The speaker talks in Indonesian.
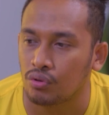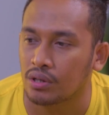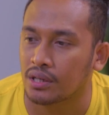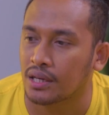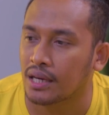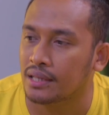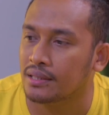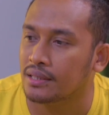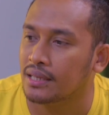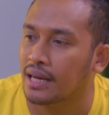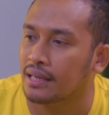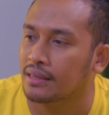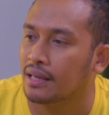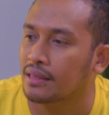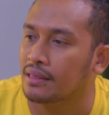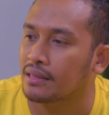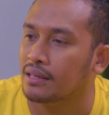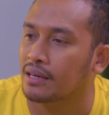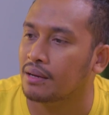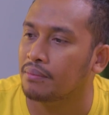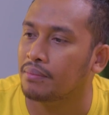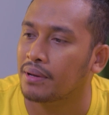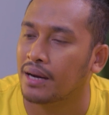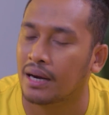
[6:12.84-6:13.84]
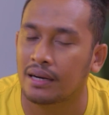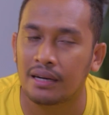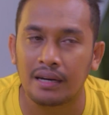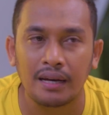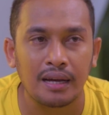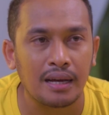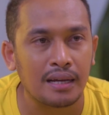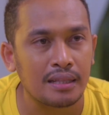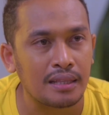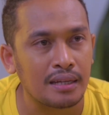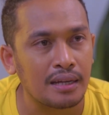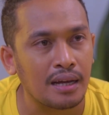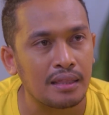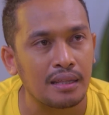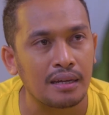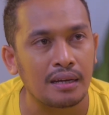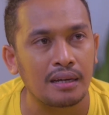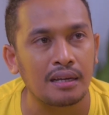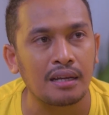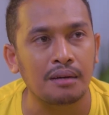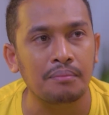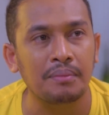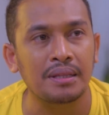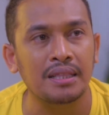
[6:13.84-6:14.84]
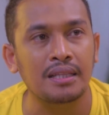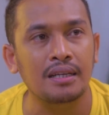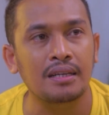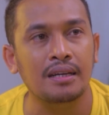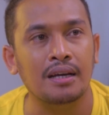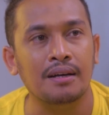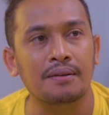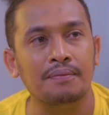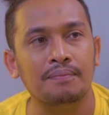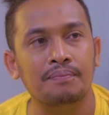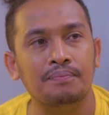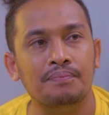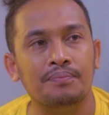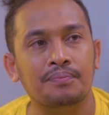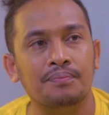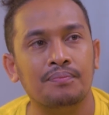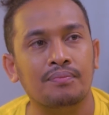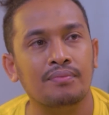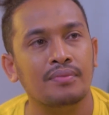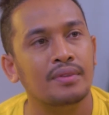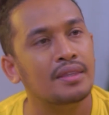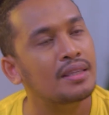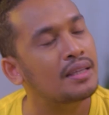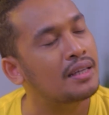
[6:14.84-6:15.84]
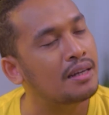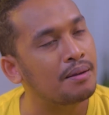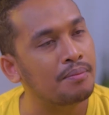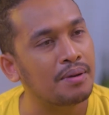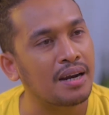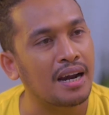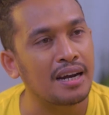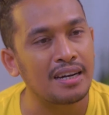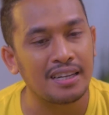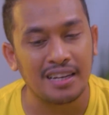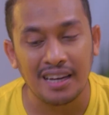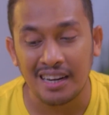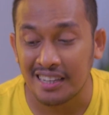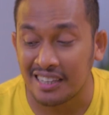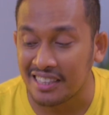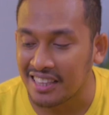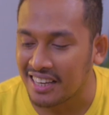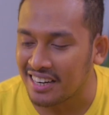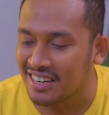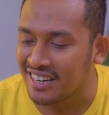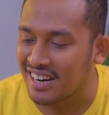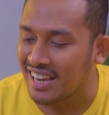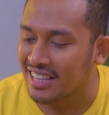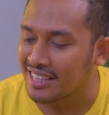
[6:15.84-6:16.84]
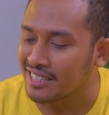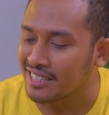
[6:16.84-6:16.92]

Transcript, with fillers: itu ikan jantan tidak berani dekat-dekat dengan ikan betina tidak berani karena kita dari